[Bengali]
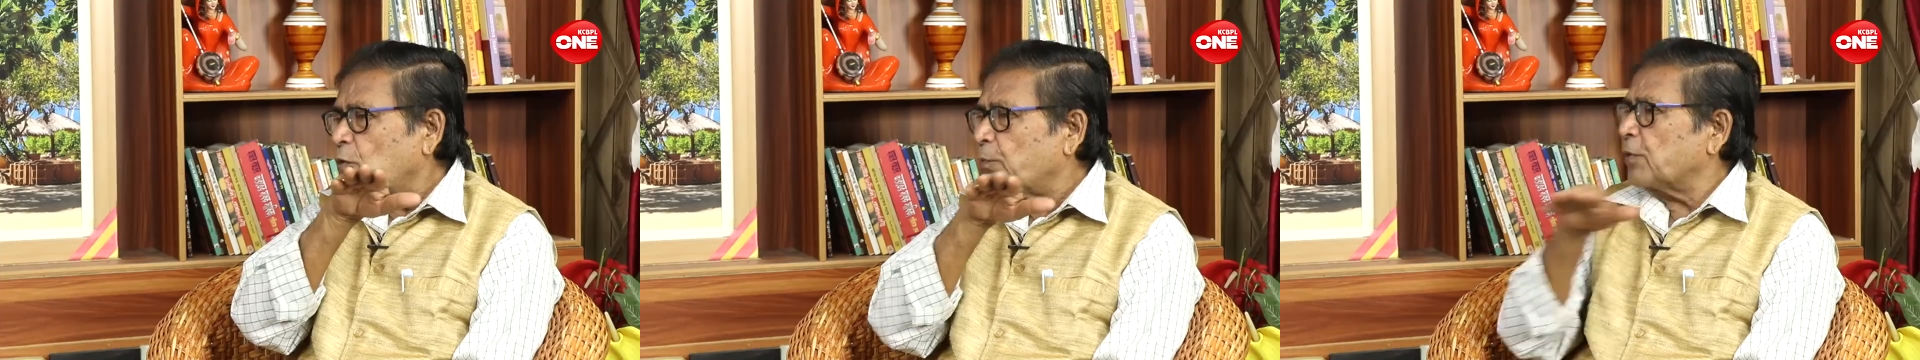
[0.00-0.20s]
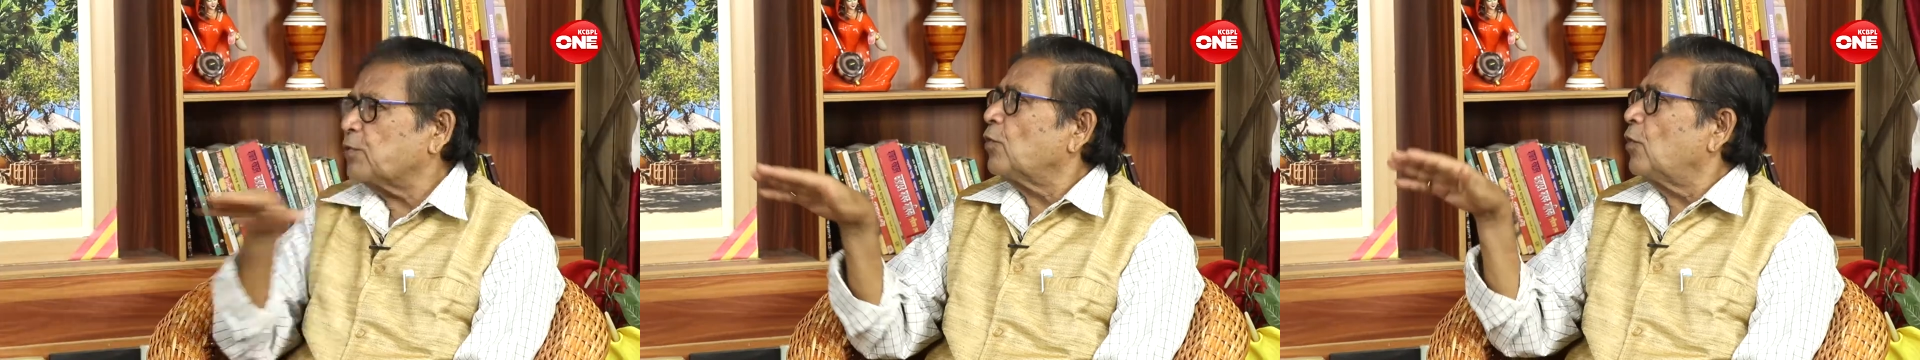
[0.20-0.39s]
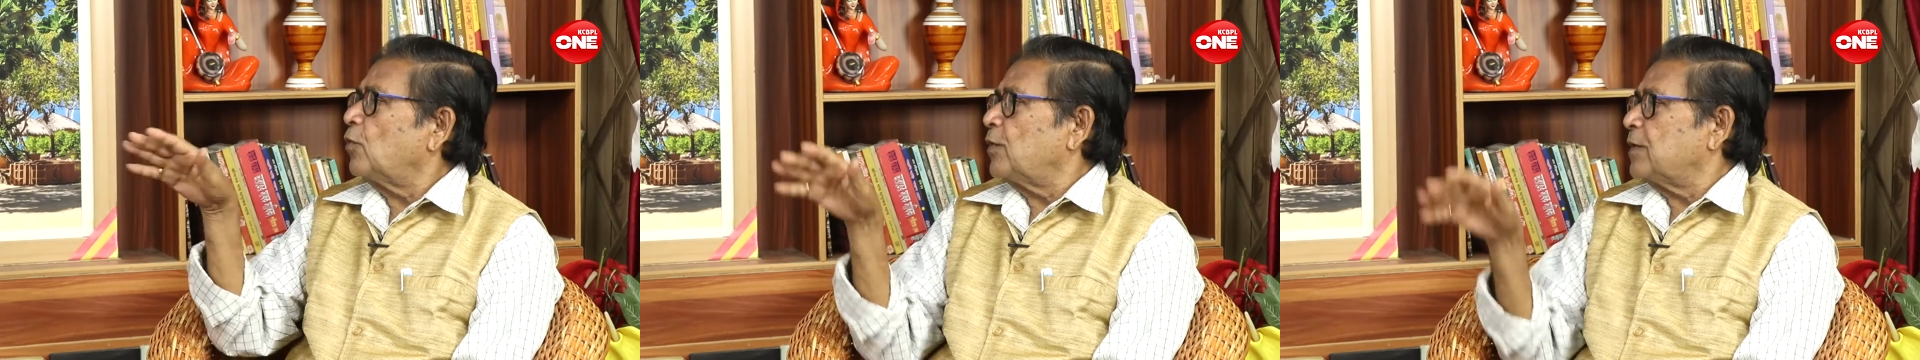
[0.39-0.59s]

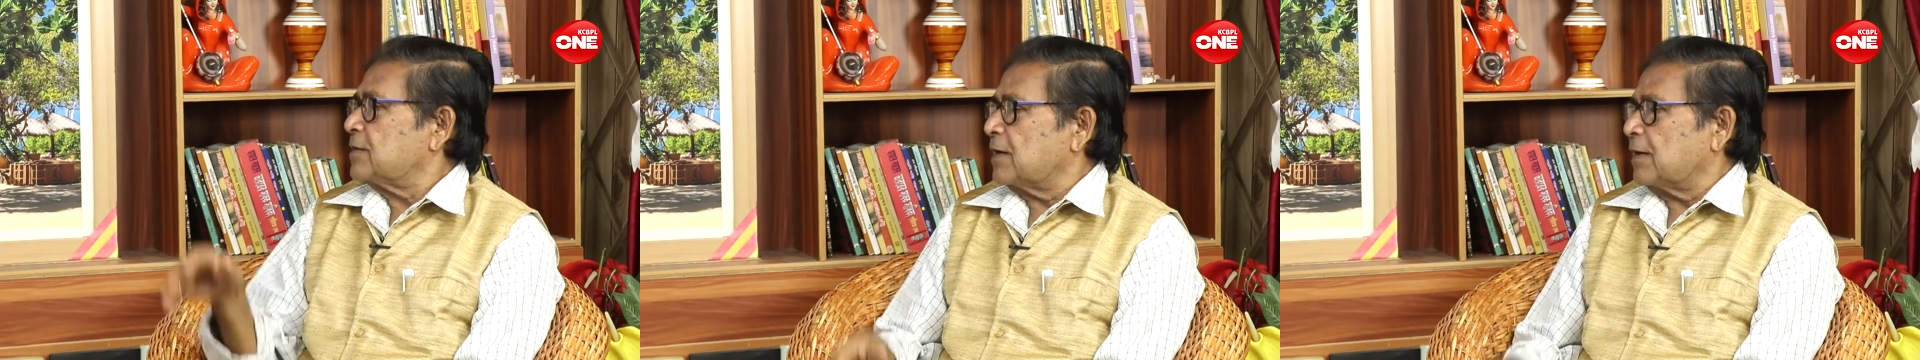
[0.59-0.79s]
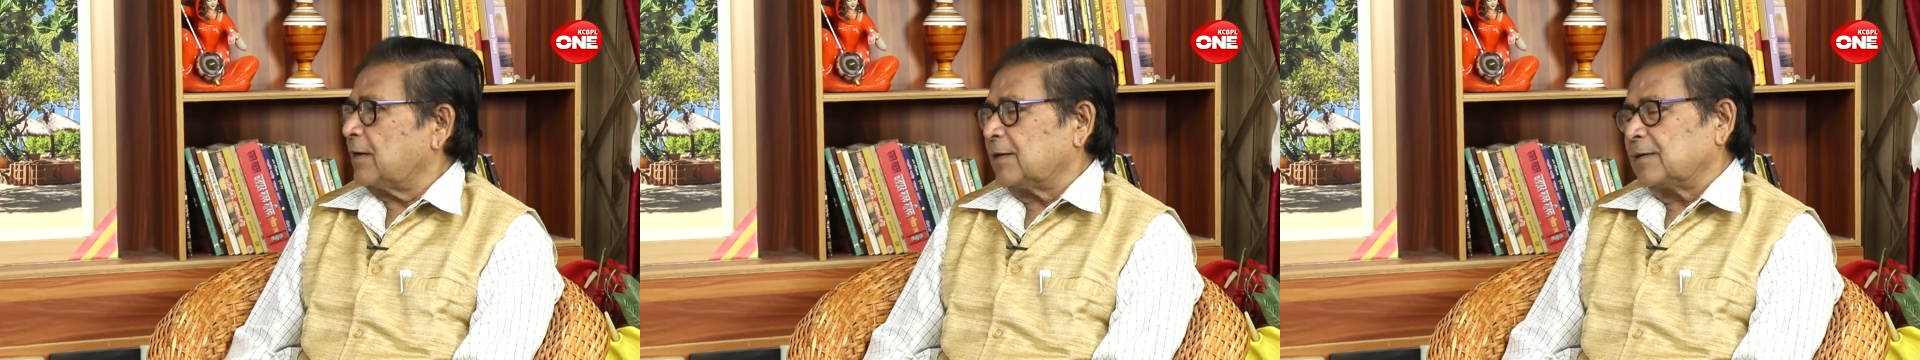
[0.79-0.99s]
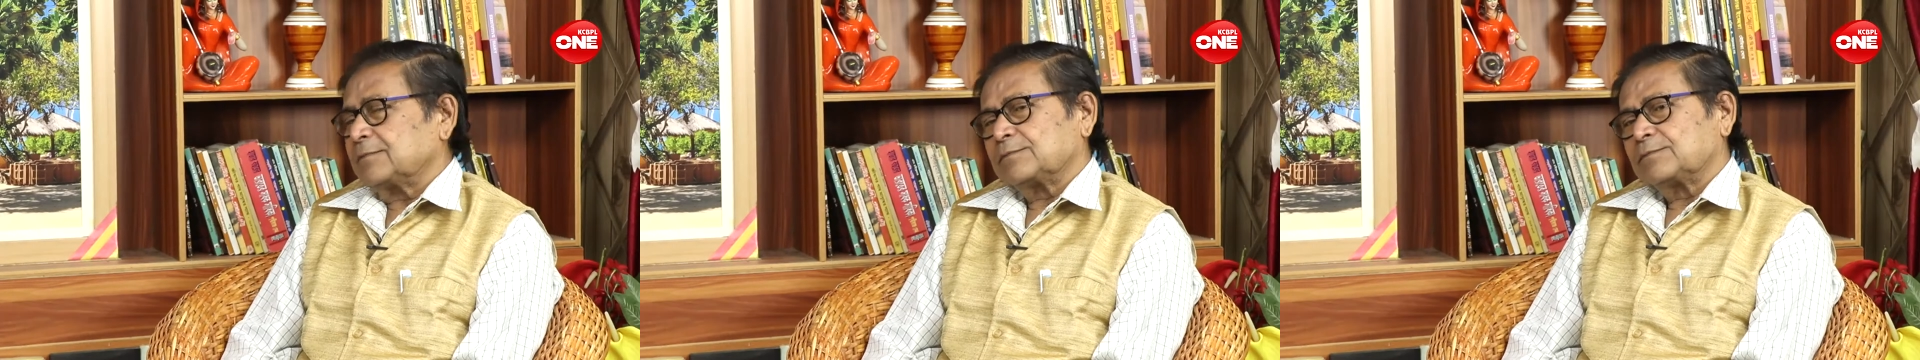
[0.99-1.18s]
পেছল হয়ে যায়
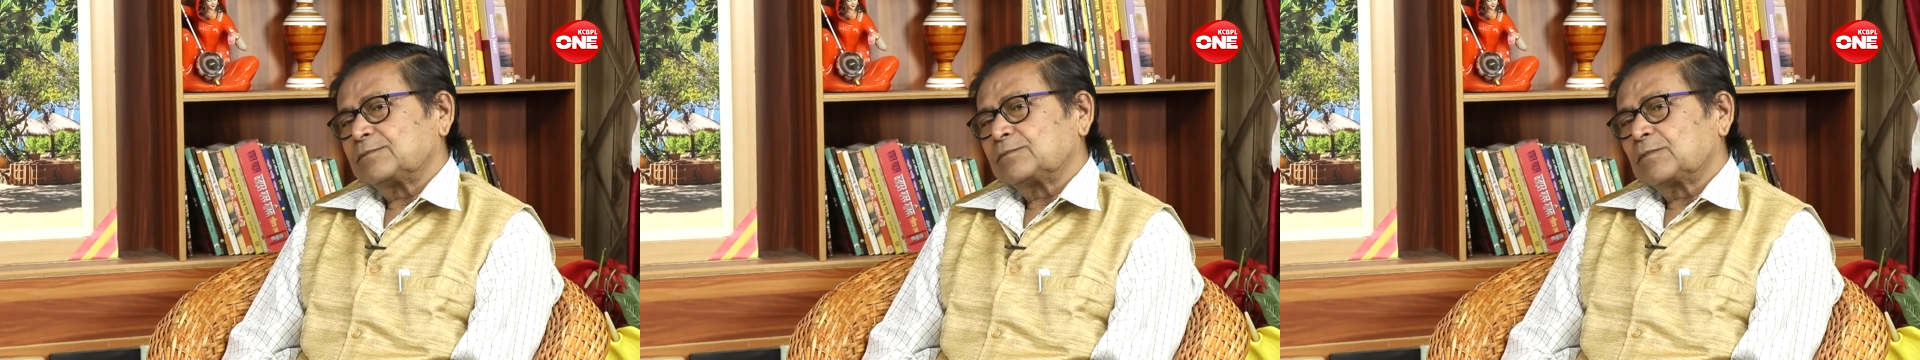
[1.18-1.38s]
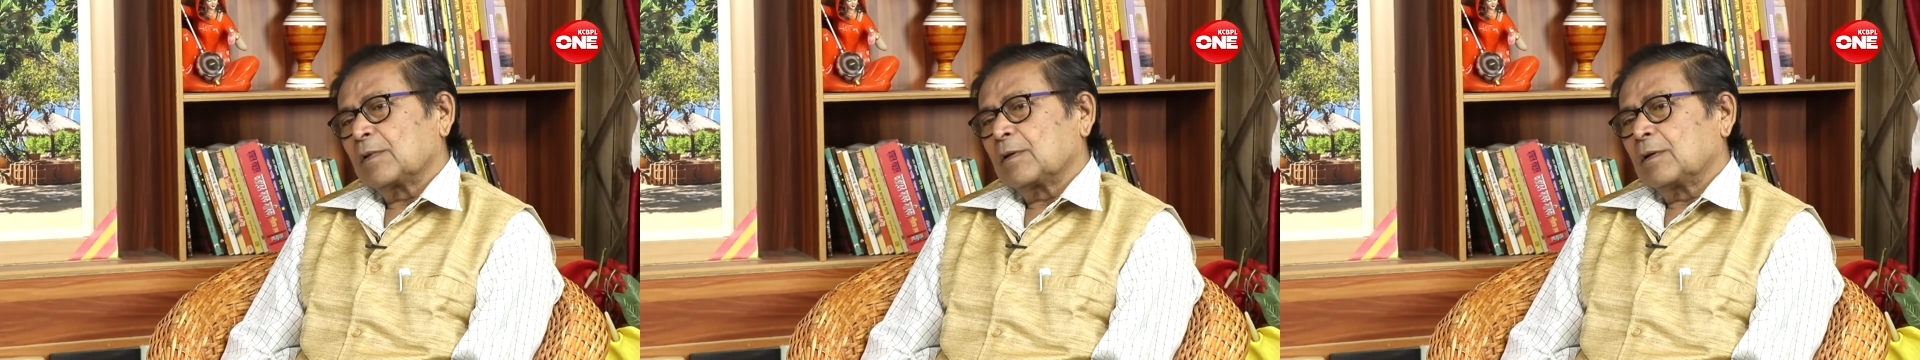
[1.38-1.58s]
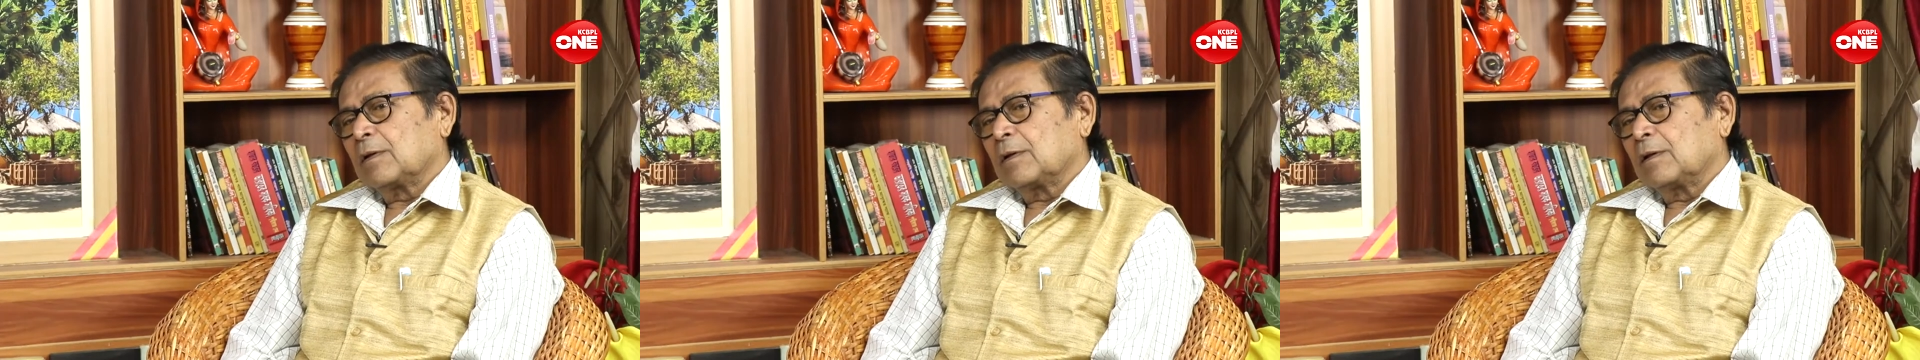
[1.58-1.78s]

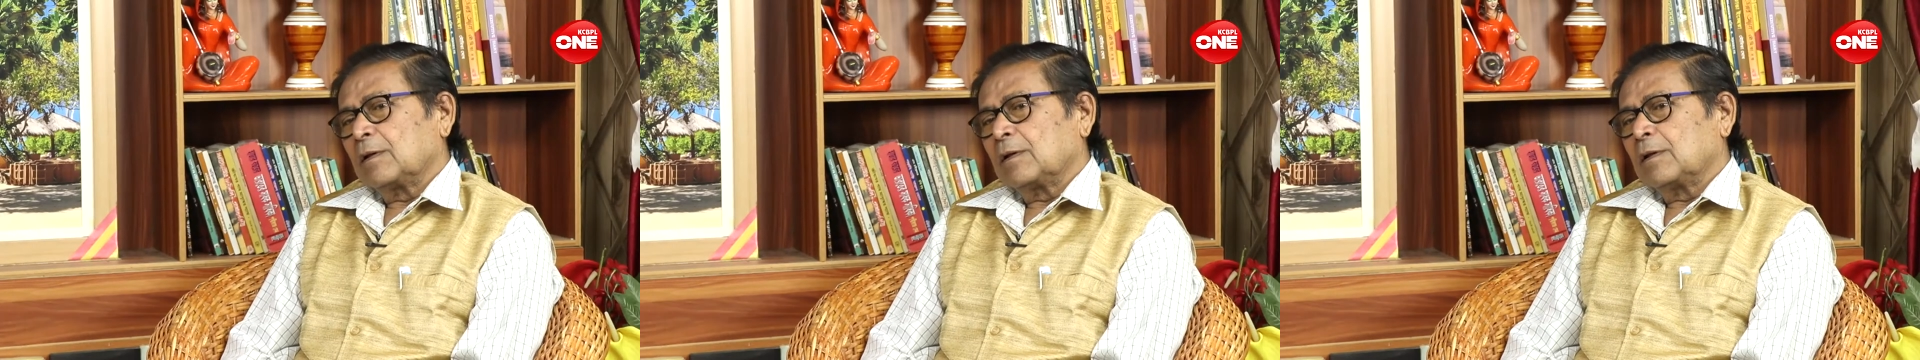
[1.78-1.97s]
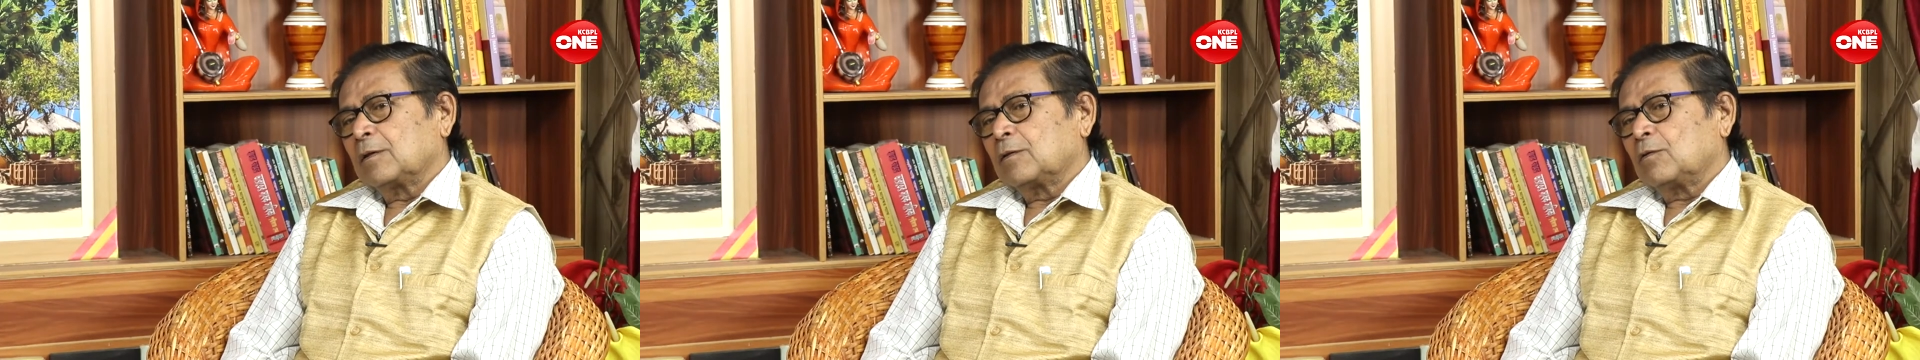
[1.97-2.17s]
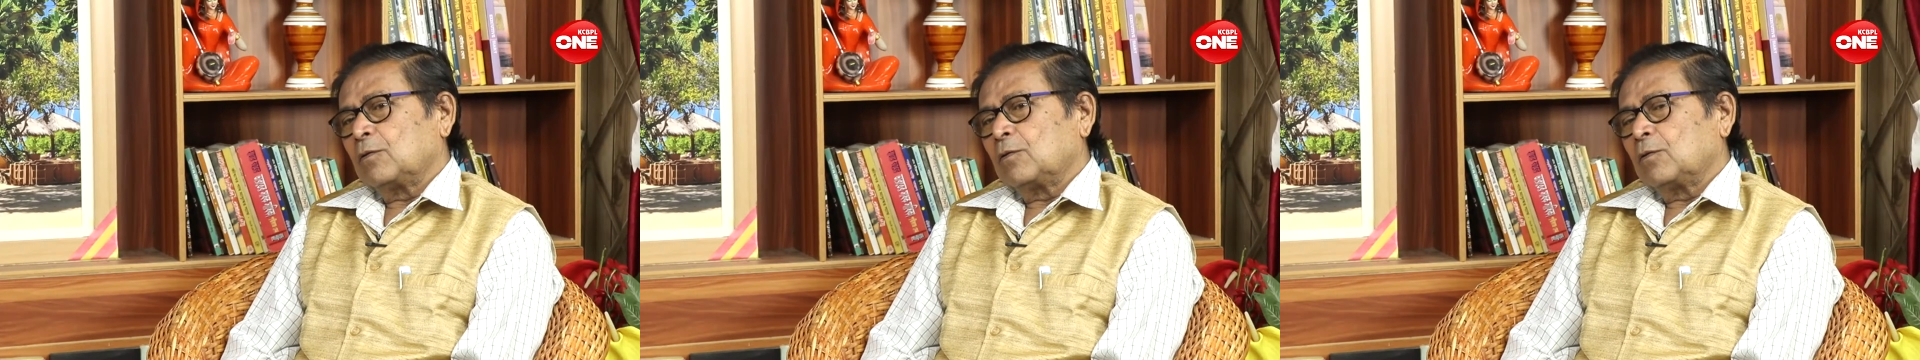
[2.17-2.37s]

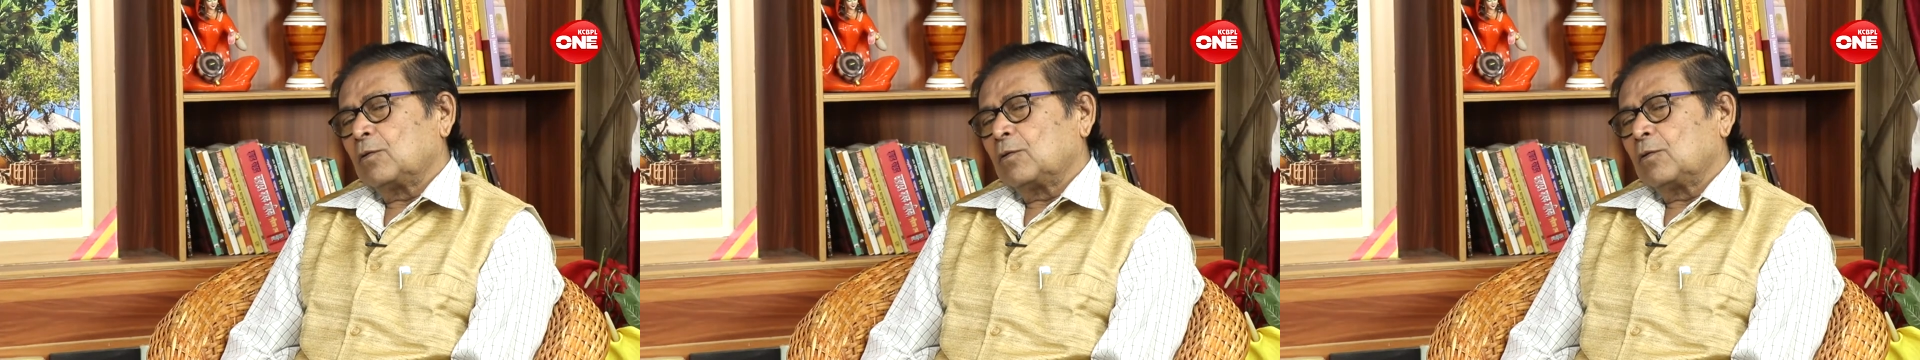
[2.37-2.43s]
তো